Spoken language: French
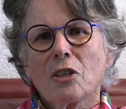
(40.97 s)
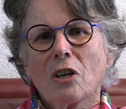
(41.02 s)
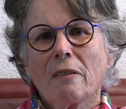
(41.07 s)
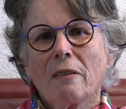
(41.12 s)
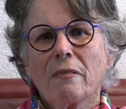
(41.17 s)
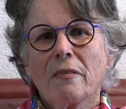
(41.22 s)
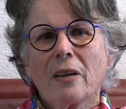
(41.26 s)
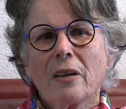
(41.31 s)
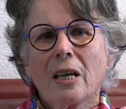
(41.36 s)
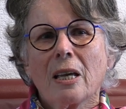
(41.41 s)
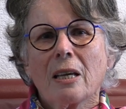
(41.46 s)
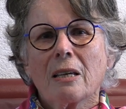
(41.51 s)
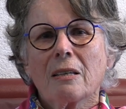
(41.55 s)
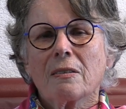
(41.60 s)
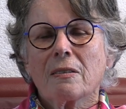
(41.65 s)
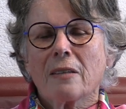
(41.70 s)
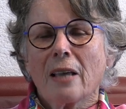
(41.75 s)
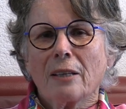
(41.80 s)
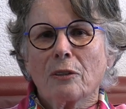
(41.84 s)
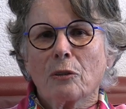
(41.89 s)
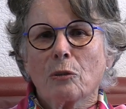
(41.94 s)
j'avais
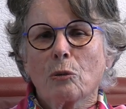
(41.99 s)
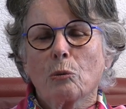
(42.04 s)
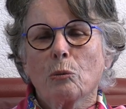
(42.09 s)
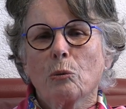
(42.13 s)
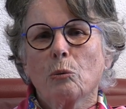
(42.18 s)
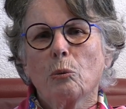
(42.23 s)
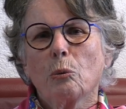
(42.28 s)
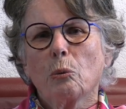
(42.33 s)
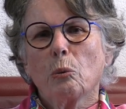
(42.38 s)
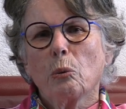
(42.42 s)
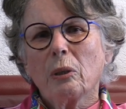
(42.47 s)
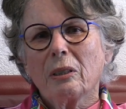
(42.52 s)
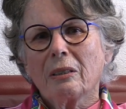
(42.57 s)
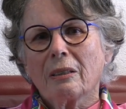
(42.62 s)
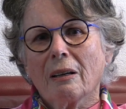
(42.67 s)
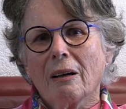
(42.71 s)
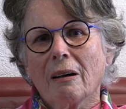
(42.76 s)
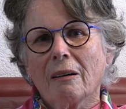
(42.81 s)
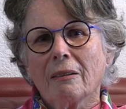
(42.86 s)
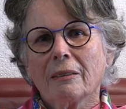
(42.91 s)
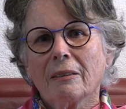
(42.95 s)
7 ou
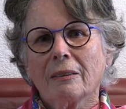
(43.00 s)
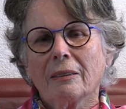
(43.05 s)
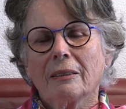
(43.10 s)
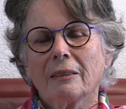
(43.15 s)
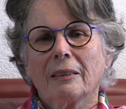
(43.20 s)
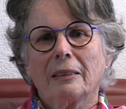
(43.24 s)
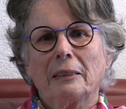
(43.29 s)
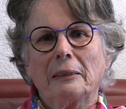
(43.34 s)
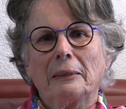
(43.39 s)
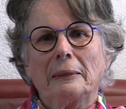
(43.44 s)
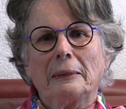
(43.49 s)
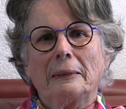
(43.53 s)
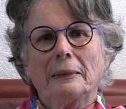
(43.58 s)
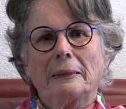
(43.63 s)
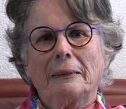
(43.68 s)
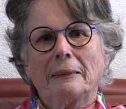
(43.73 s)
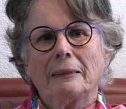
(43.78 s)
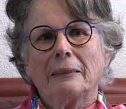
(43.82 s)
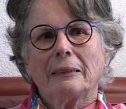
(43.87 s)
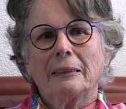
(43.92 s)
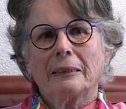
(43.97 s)
8 ans,
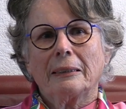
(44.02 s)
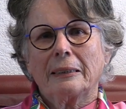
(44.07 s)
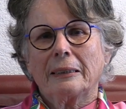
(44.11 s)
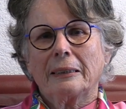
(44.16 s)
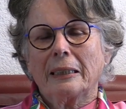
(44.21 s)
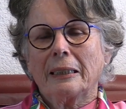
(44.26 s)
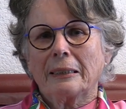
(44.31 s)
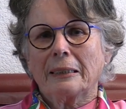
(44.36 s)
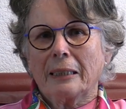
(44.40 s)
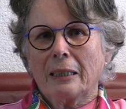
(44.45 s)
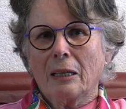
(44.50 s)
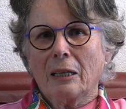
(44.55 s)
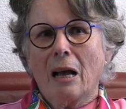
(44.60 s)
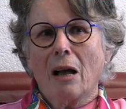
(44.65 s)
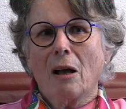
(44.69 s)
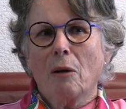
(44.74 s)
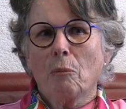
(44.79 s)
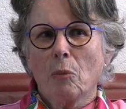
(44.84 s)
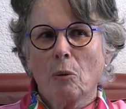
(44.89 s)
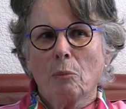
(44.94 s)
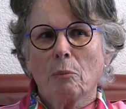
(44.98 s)
c'était
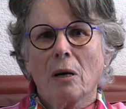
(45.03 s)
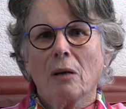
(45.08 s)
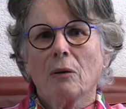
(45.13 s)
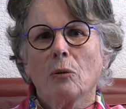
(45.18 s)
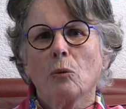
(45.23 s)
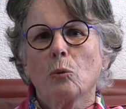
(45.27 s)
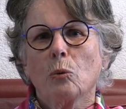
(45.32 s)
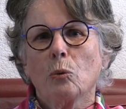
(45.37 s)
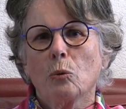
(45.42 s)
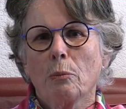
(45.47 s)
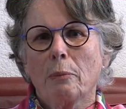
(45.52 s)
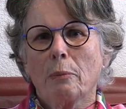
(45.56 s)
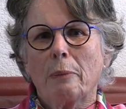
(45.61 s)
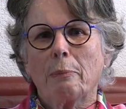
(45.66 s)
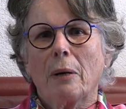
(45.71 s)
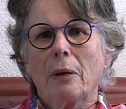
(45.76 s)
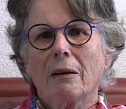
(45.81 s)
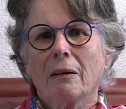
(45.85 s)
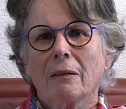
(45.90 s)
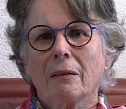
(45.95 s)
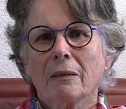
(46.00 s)
un moment où
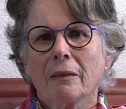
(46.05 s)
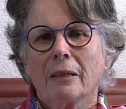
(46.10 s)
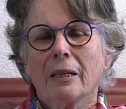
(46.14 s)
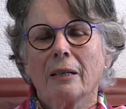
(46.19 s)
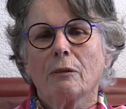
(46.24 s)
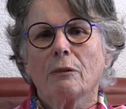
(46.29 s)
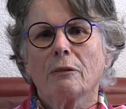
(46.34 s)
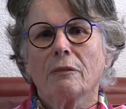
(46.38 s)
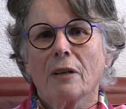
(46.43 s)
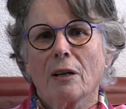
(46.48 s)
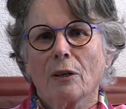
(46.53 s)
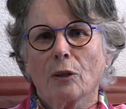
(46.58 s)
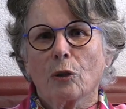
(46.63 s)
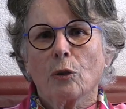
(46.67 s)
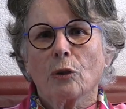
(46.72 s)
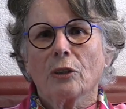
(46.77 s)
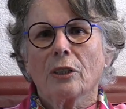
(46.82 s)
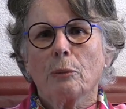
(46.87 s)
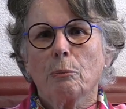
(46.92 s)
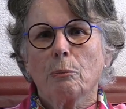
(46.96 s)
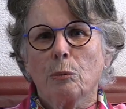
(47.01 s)
mes parents élevaient
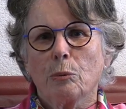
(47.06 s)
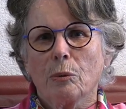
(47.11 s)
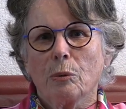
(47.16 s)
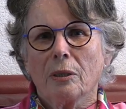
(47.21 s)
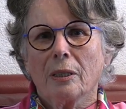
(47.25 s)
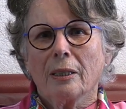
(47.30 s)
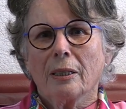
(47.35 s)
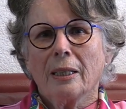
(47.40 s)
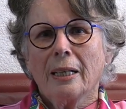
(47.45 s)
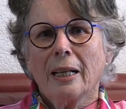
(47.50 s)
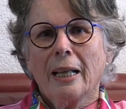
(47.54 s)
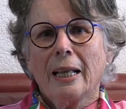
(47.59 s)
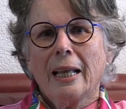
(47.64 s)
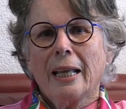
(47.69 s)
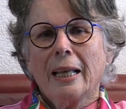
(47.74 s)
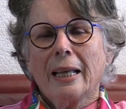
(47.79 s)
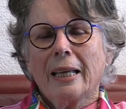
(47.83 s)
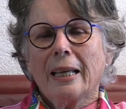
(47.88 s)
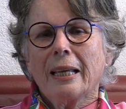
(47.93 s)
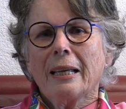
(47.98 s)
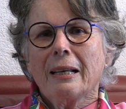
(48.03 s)
encore des poules.
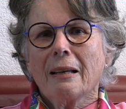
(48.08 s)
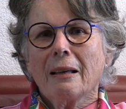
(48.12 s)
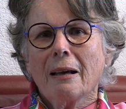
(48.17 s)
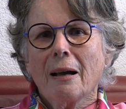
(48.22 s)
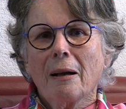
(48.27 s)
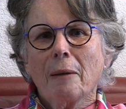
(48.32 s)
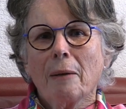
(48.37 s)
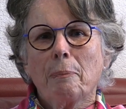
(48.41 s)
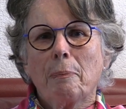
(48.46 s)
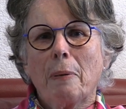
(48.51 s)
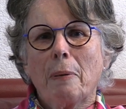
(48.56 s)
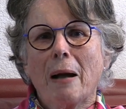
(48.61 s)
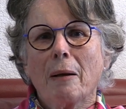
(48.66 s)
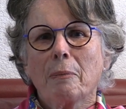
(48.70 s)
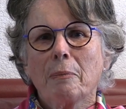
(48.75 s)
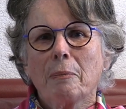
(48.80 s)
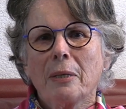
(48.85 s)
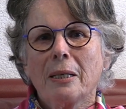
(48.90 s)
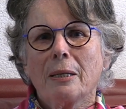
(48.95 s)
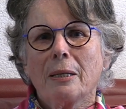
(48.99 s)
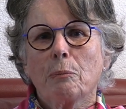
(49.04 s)
Et là,
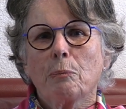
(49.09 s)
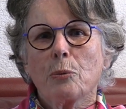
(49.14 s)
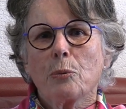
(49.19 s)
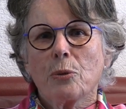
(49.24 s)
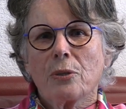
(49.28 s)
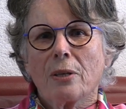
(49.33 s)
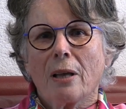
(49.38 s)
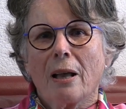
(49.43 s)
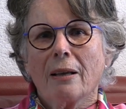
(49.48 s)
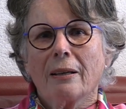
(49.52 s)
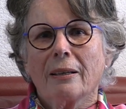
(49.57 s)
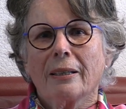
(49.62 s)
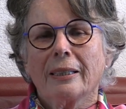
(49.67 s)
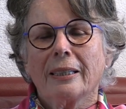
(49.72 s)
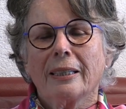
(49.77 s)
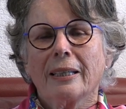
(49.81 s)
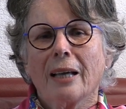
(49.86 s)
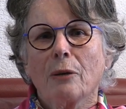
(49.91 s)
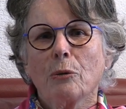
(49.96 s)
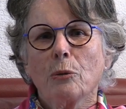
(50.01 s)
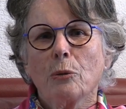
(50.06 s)
parmi les poussins,
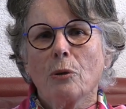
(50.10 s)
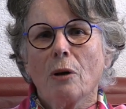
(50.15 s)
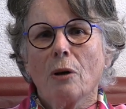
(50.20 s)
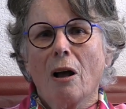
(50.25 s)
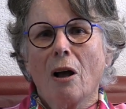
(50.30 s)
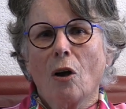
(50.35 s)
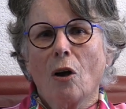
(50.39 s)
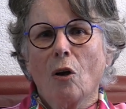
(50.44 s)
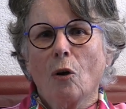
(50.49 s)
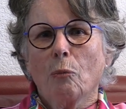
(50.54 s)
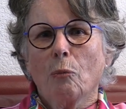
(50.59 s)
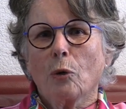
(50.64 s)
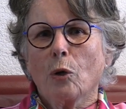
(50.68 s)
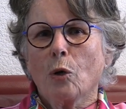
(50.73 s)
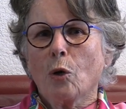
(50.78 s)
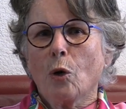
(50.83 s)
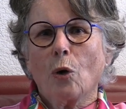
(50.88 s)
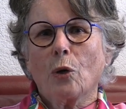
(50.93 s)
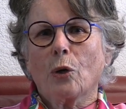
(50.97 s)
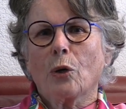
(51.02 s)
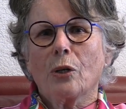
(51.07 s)
il y a eu un
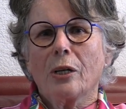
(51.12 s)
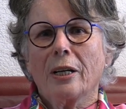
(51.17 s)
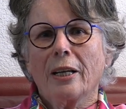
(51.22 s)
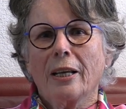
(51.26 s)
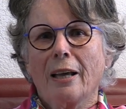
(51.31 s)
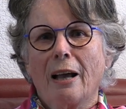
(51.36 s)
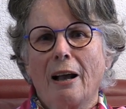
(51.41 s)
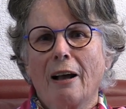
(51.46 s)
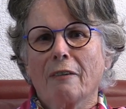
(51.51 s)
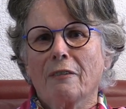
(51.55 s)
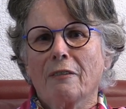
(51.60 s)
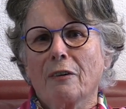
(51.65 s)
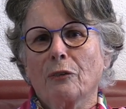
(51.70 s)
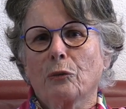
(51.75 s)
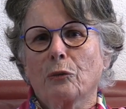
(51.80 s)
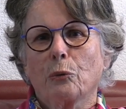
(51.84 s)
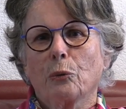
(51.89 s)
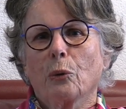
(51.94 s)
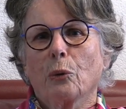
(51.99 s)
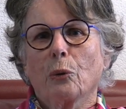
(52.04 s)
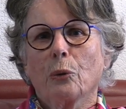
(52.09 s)
coquelet
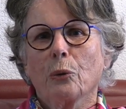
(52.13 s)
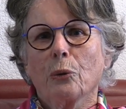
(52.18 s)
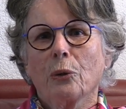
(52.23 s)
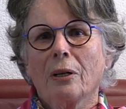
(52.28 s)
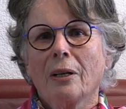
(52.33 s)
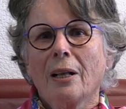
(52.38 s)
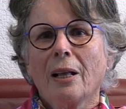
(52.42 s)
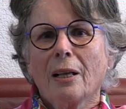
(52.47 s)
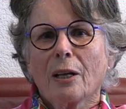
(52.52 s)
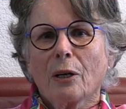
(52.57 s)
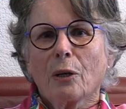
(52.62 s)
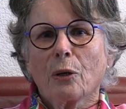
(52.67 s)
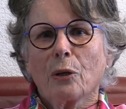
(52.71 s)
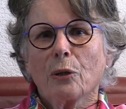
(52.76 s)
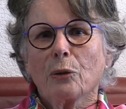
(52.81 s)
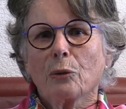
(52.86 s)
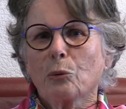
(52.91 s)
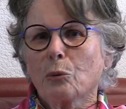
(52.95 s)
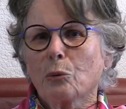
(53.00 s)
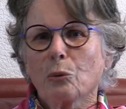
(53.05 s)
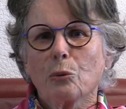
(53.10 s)
aventureux
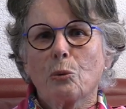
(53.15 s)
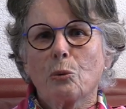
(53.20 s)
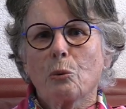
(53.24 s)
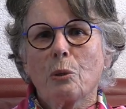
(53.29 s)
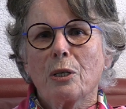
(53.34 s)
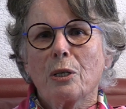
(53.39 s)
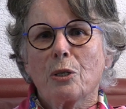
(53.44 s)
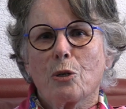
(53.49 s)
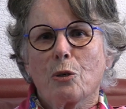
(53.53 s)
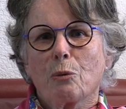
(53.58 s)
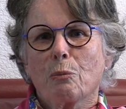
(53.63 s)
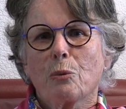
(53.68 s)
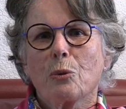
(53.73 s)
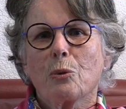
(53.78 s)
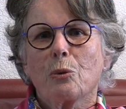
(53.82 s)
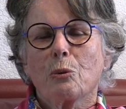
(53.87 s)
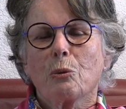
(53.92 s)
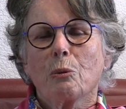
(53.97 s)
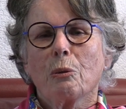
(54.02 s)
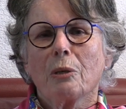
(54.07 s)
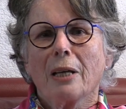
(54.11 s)
que tout de suite je me
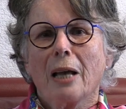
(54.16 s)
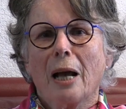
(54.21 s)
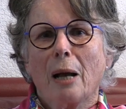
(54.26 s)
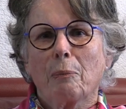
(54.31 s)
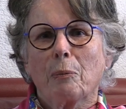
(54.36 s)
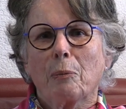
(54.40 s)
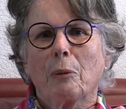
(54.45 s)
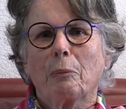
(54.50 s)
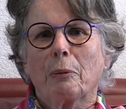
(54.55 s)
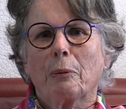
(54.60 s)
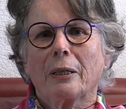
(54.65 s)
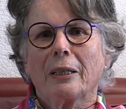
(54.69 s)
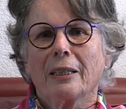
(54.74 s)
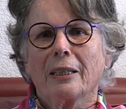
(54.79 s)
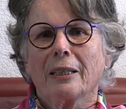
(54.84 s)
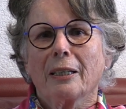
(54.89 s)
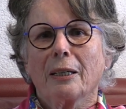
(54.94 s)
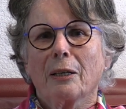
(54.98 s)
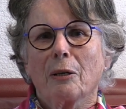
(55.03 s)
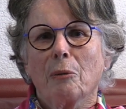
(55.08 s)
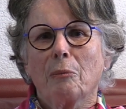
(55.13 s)
suis
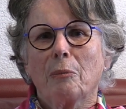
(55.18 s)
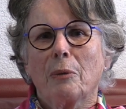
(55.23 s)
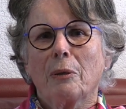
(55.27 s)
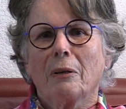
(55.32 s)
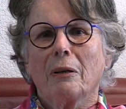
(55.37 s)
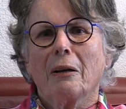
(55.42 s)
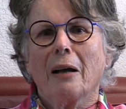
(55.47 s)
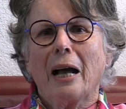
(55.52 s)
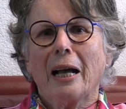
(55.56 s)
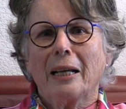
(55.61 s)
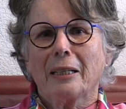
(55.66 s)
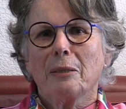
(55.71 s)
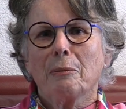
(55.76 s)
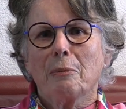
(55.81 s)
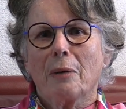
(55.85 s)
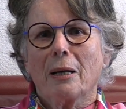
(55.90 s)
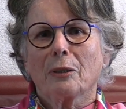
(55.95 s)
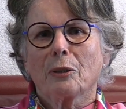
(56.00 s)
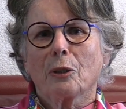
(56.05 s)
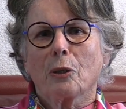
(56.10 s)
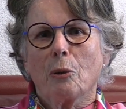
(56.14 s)
approprié comme
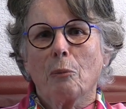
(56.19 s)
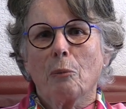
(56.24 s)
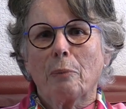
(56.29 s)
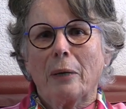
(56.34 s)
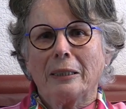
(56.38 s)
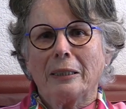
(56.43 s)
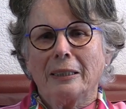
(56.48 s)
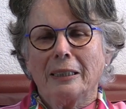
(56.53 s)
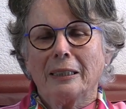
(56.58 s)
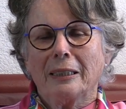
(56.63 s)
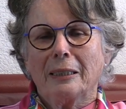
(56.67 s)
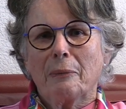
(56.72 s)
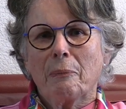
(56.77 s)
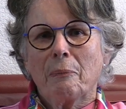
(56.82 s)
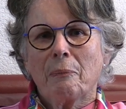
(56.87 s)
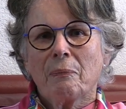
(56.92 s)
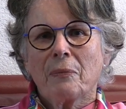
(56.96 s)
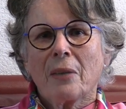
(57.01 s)
animal de compagnie.